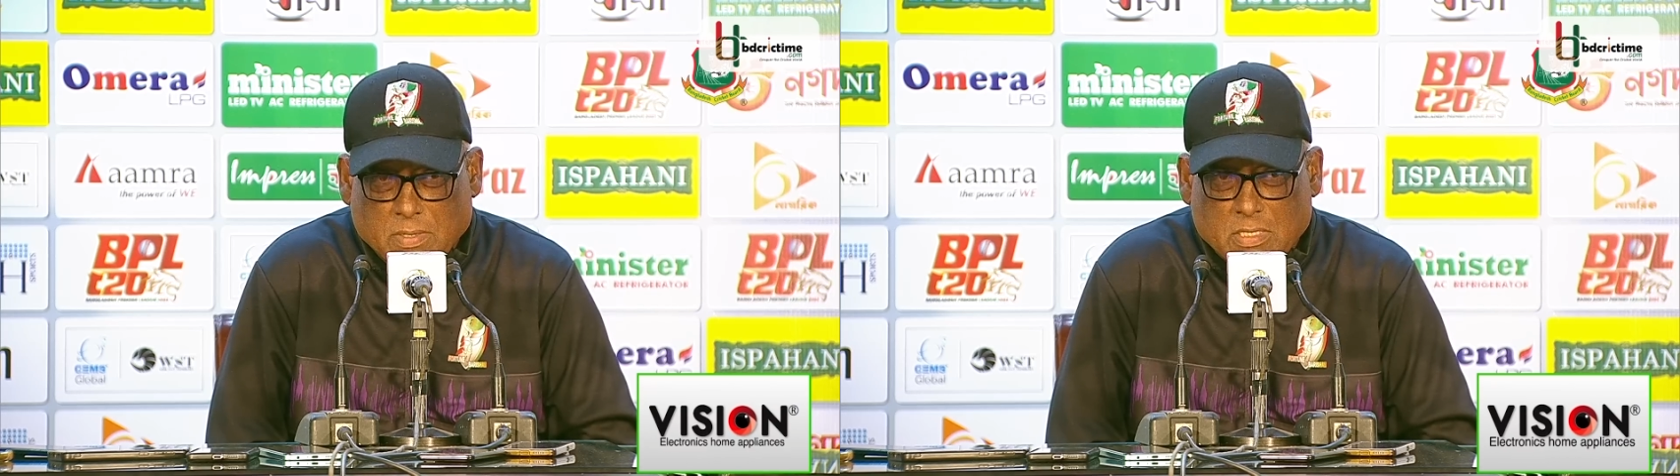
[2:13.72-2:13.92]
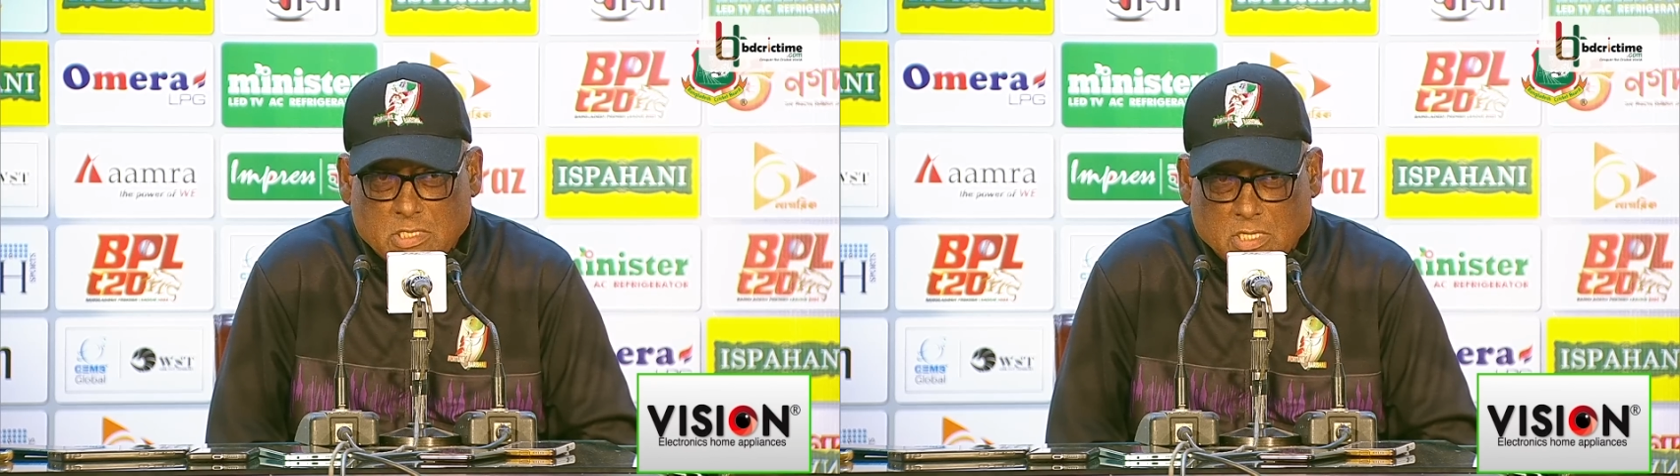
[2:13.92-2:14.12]

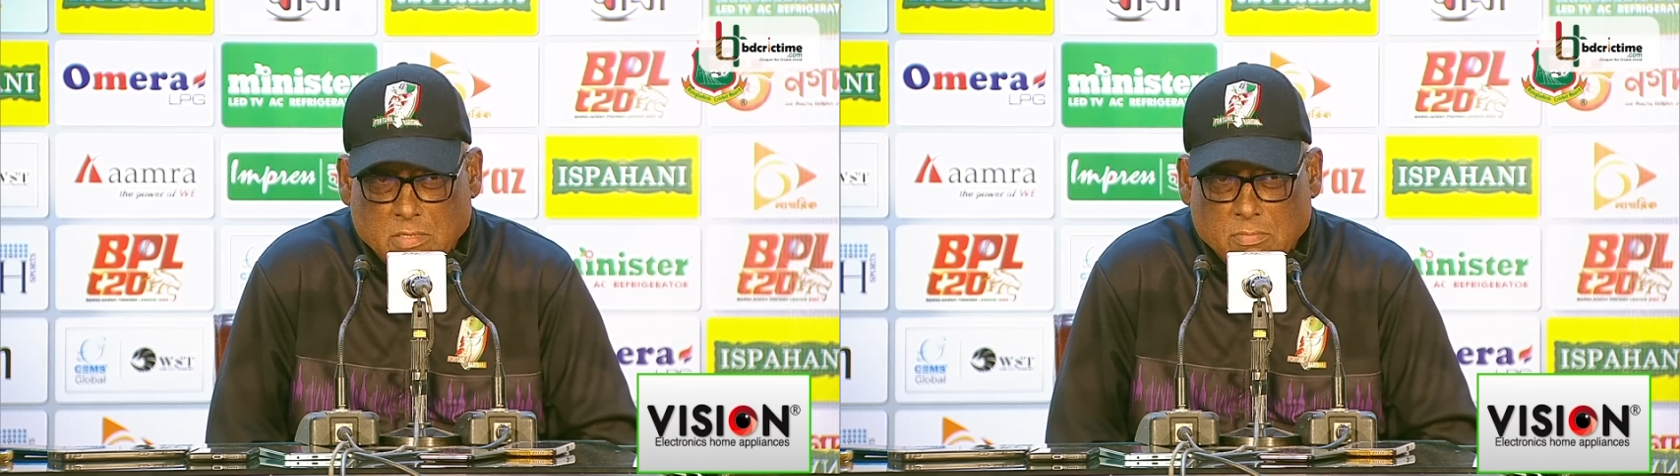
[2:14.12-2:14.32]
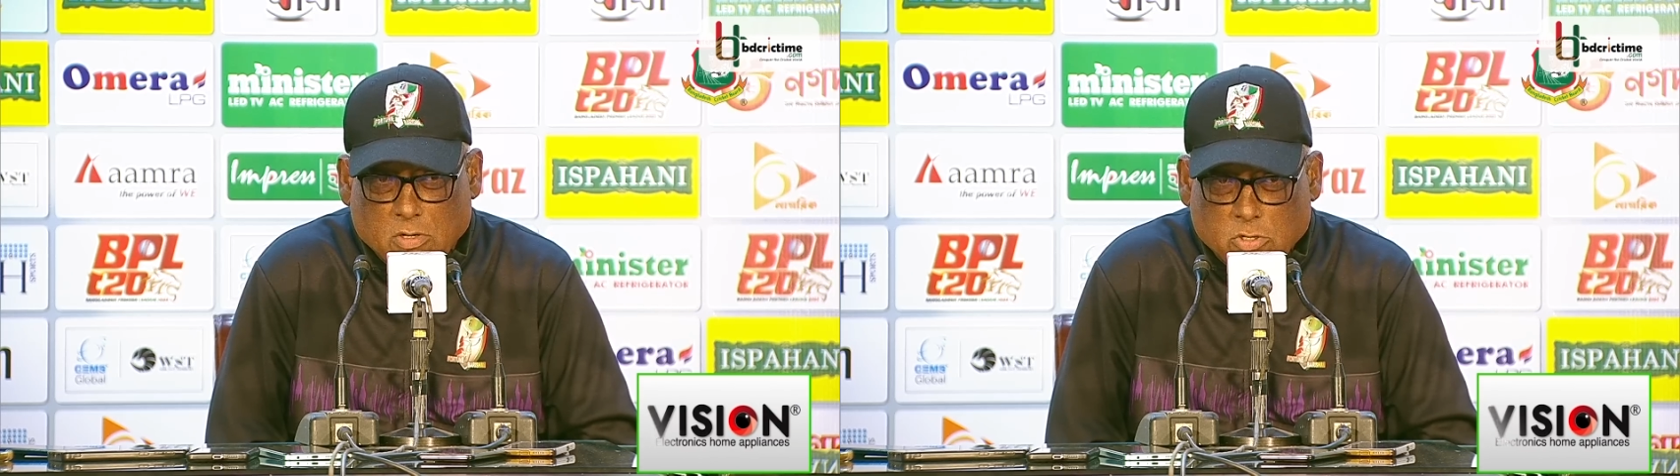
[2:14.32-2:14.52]
রাজা
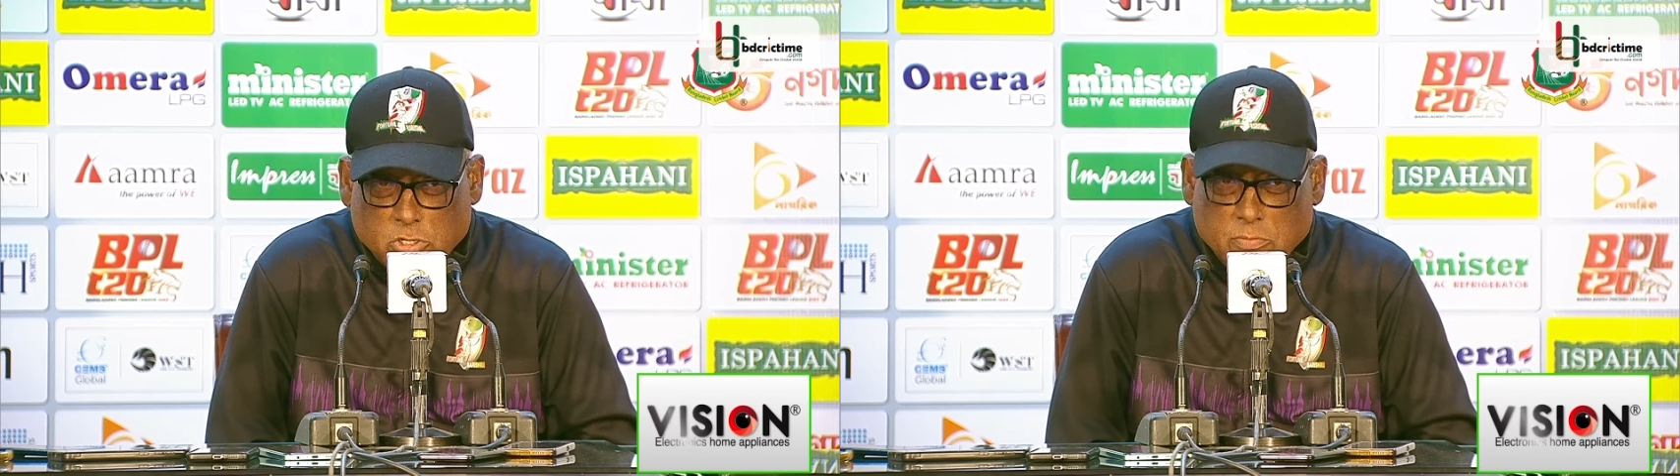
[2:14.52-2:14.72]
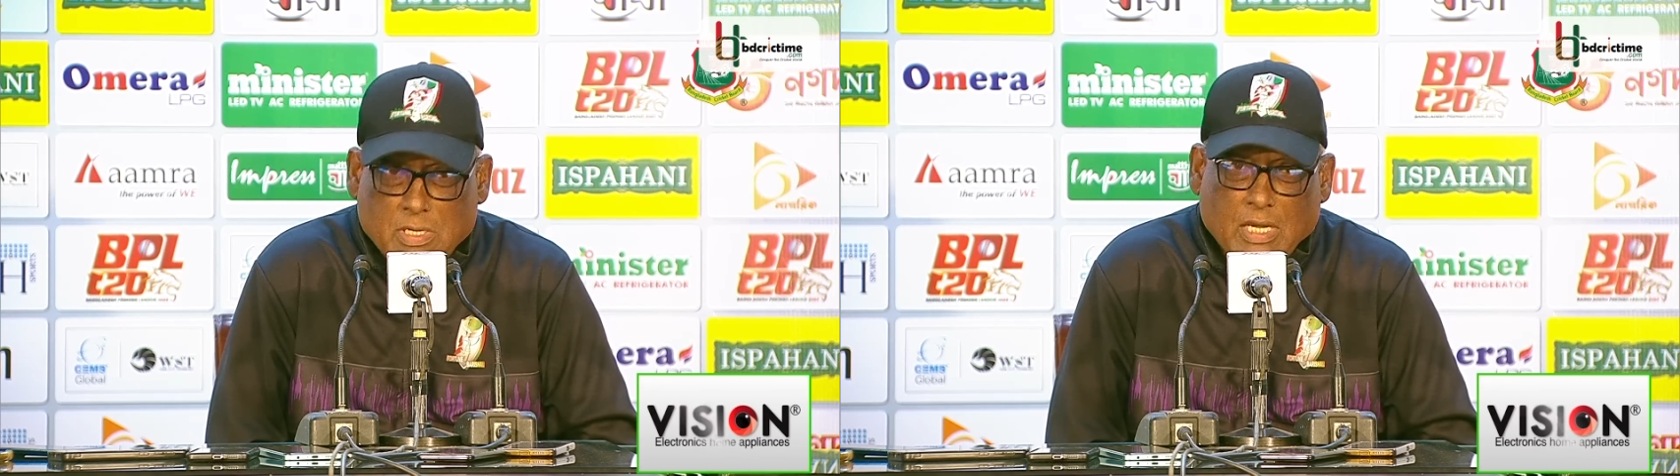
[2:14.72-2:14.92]
পাকসা কিংবা
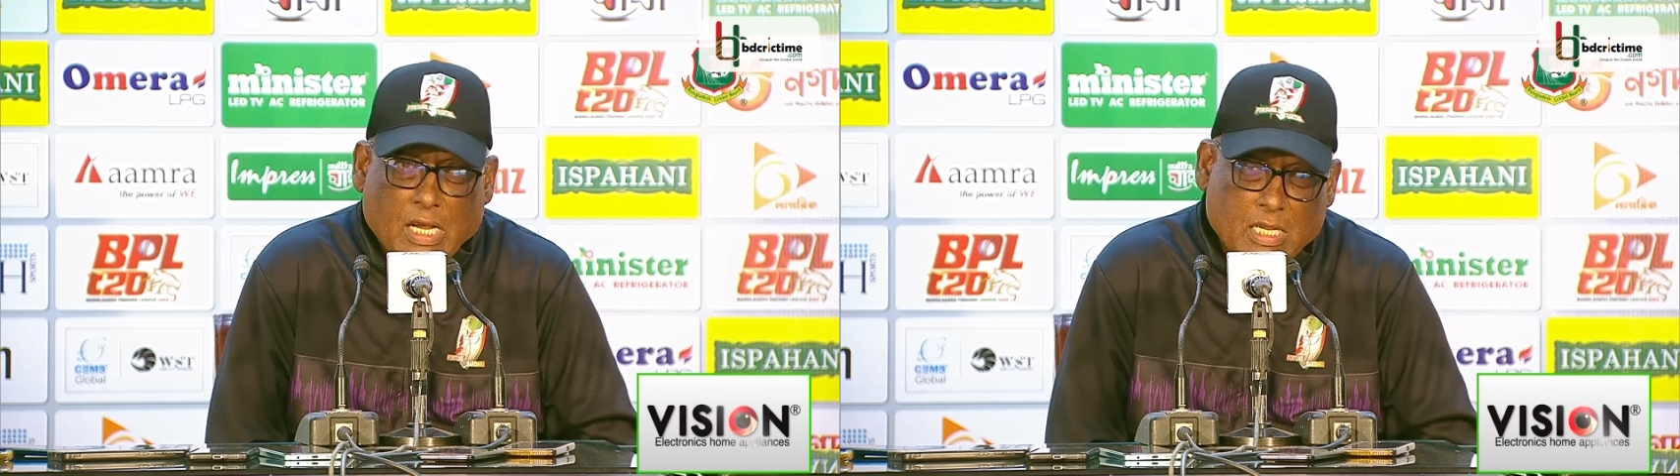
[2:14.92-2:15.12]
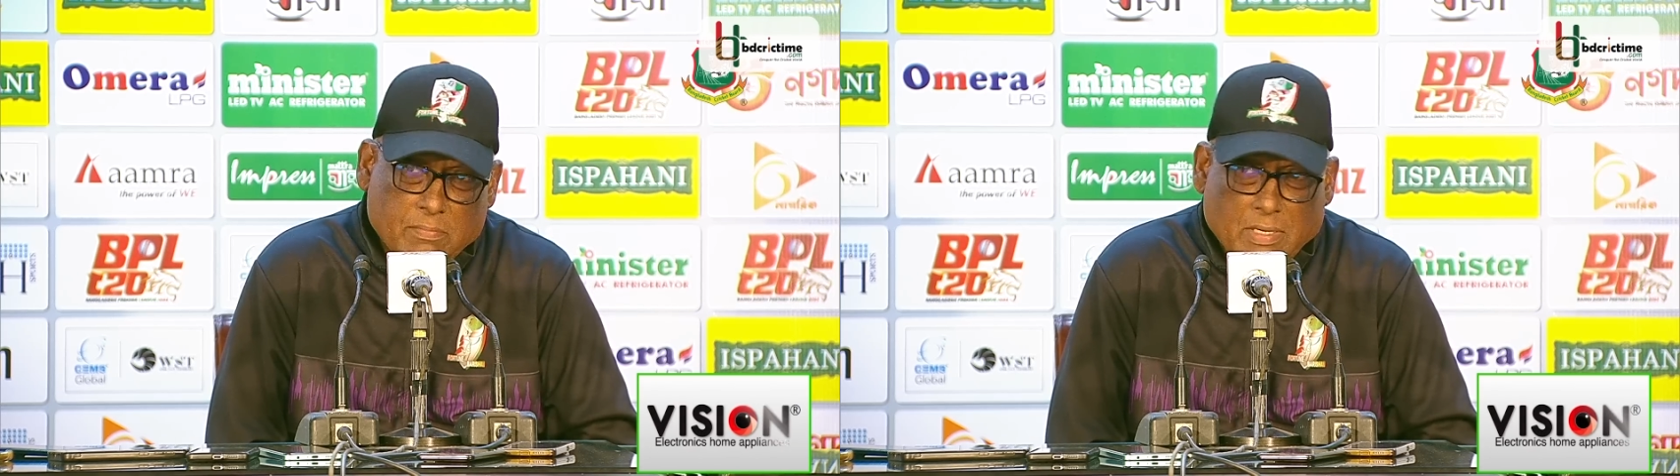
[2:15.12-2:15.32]

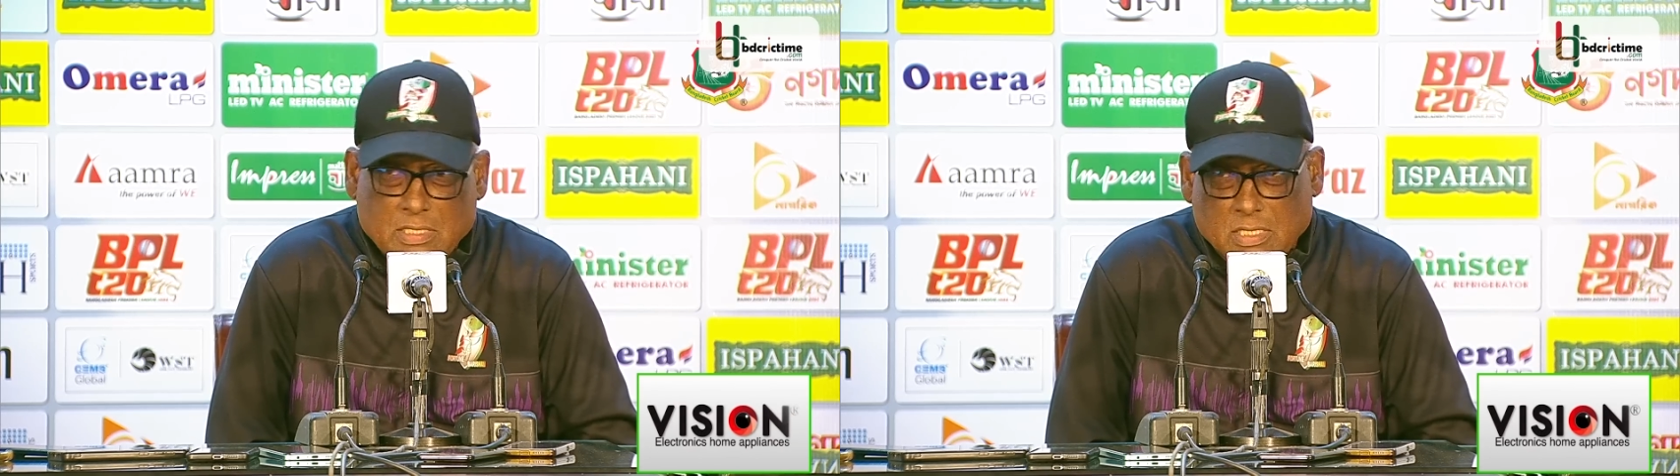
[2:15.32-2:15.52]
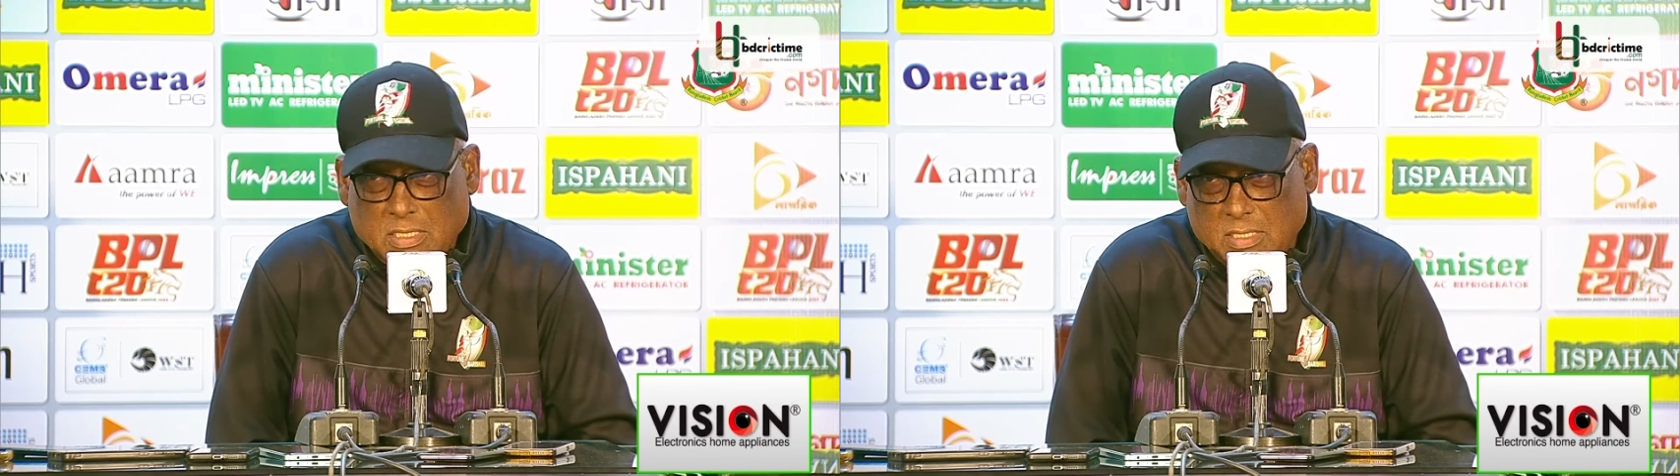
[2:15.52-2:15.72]
করিমকে আগে
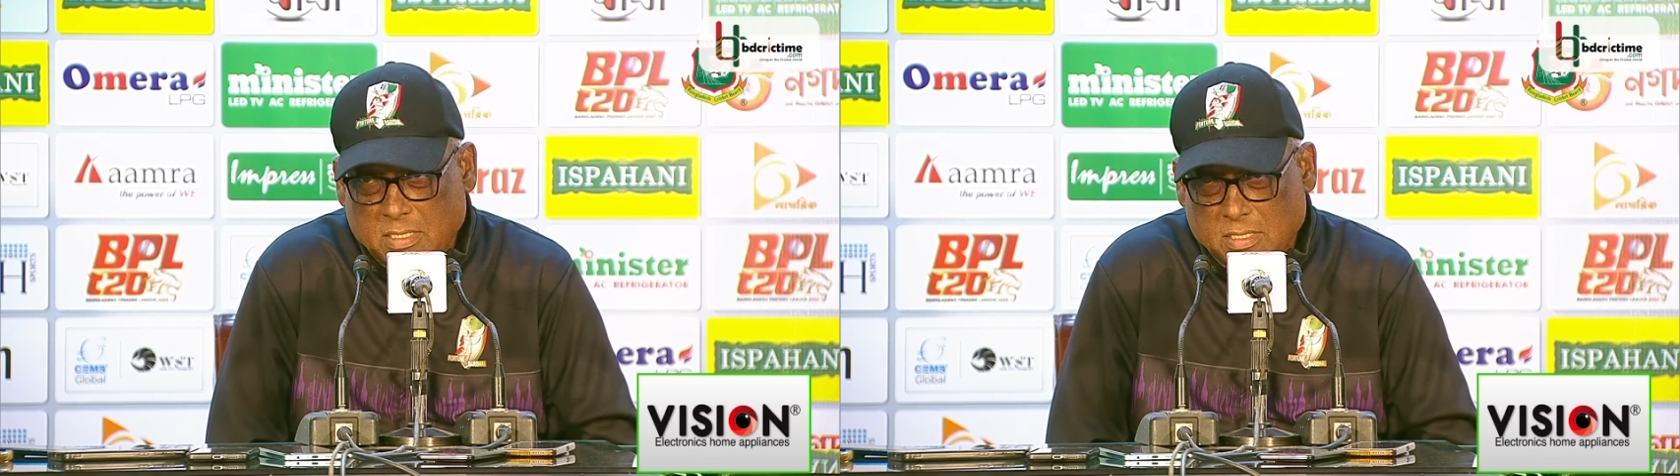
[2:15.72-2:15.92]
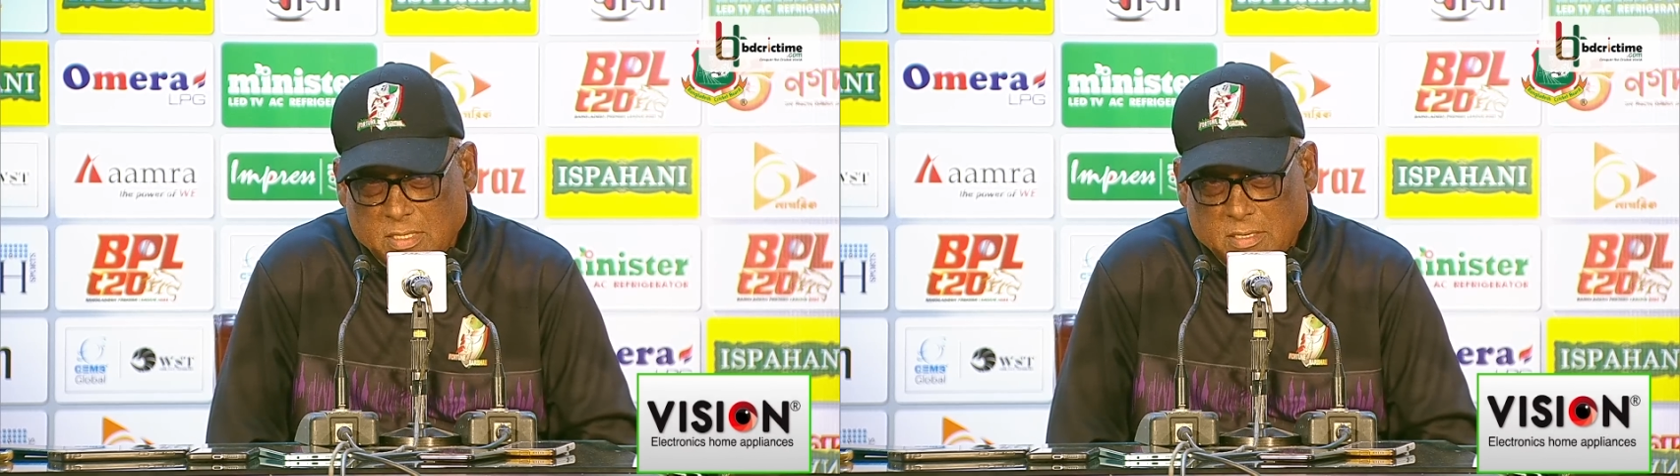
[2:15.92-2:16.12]
পাঠিয়ে